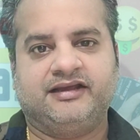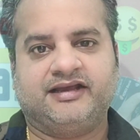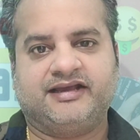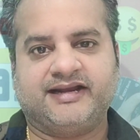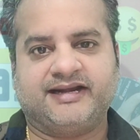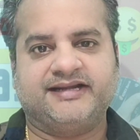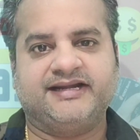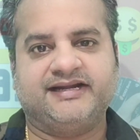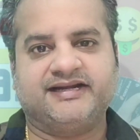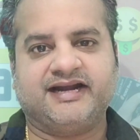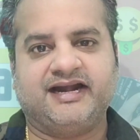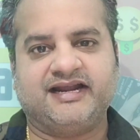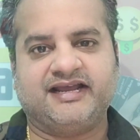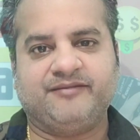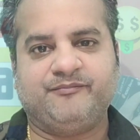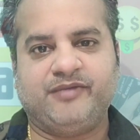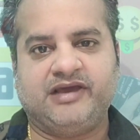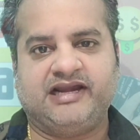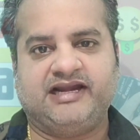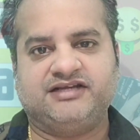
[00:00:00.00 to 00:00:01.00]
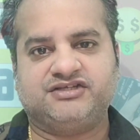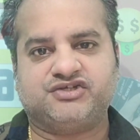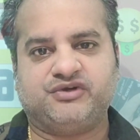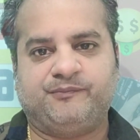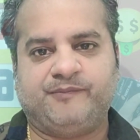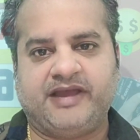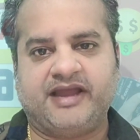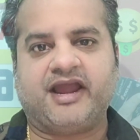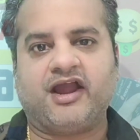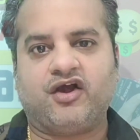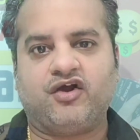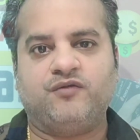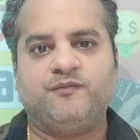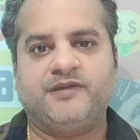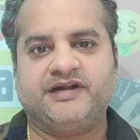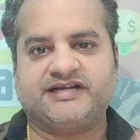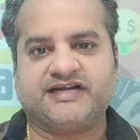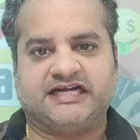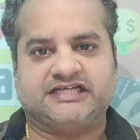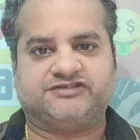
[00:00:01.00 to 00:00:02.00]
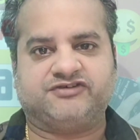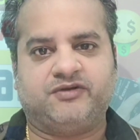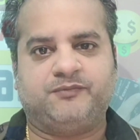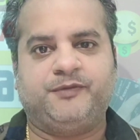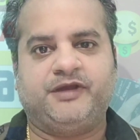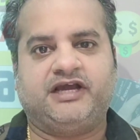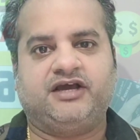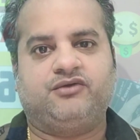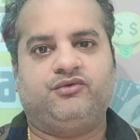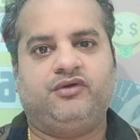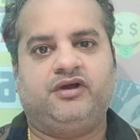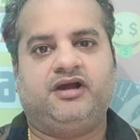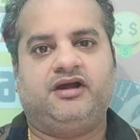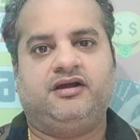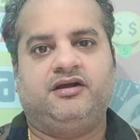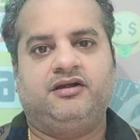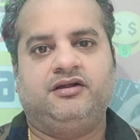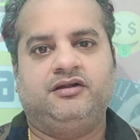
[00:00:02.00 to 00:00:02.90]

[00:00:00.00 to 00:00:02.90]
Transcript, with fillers: क्रेडिट कार्ड के बैलेंस को बैंक अकाउंट में ट्रांसफर भी करूंगा